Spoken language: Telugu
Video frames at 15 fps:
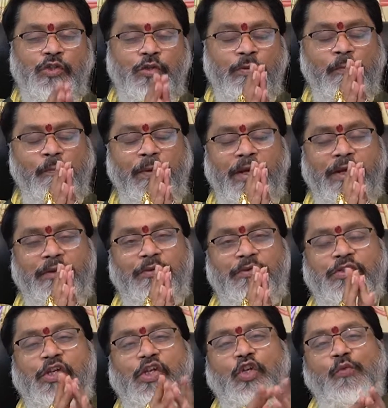శుభం బియాదు
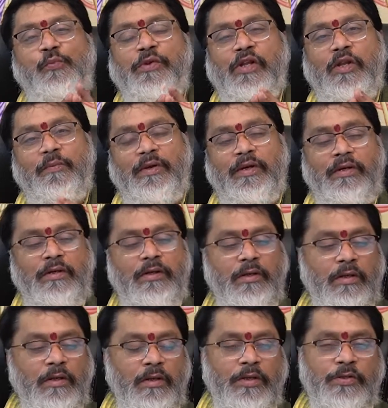శ్రీ గురుభ్యో నమ
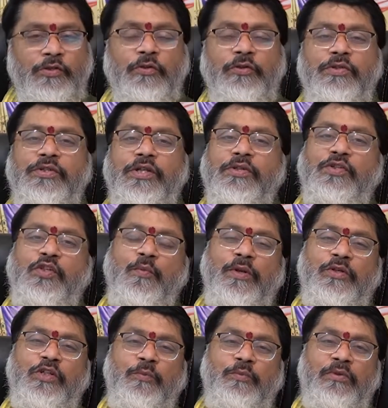జ్యోతిషాస్త్రం
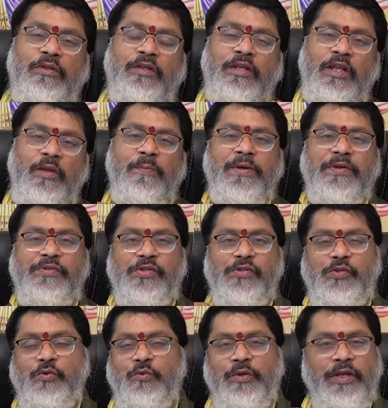మనం చెప్తుంది ఎనీ
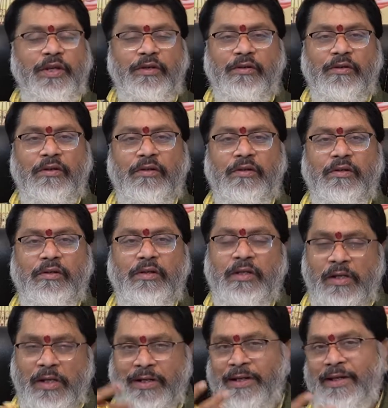మాస్టర్స్ యూ టేక్
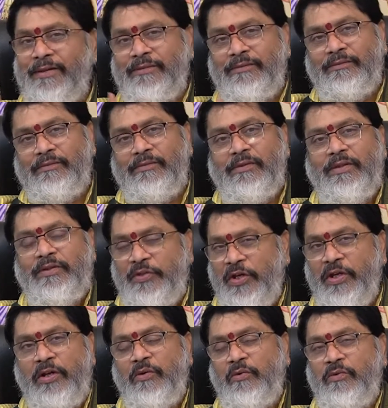ఇన్ లండన్
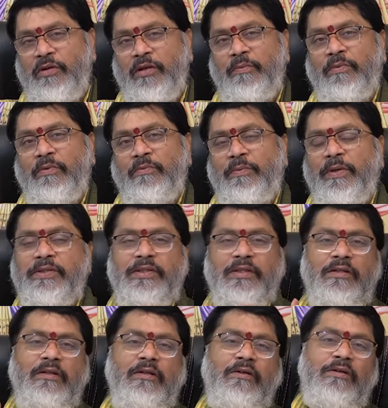చేయాలనుకున్నప్పుడు
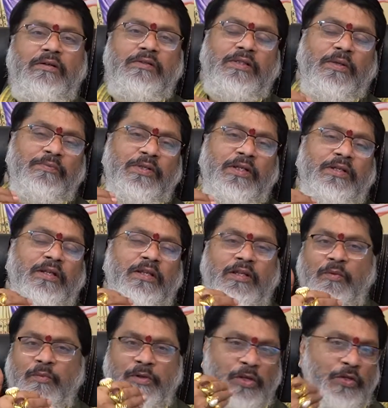బేసిక్ సబ్జెక్ట్ అనేది
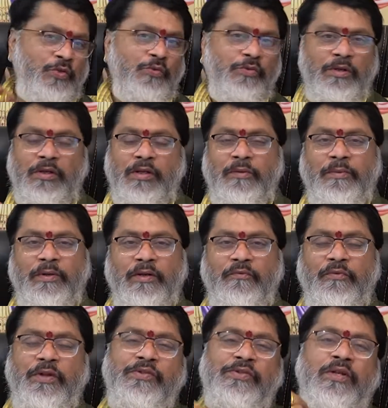ఇక్కడ మనం నేర్చుకుంటాం కాబట్టి
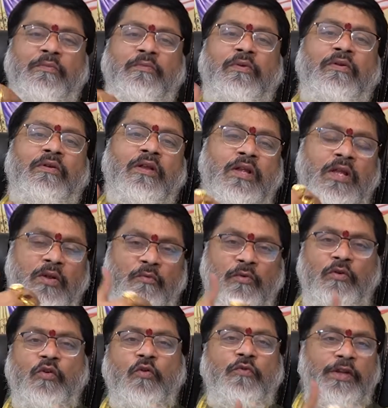ఫర్ ఎగ్జాంపుల్
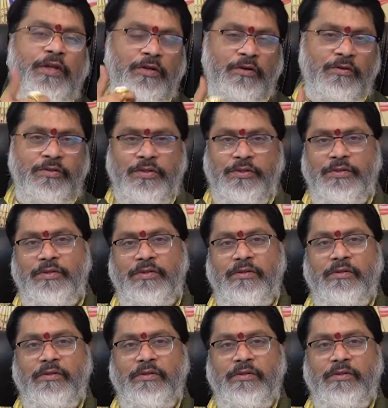మీరు గో ఫర్ ఎ డాక్టర్స్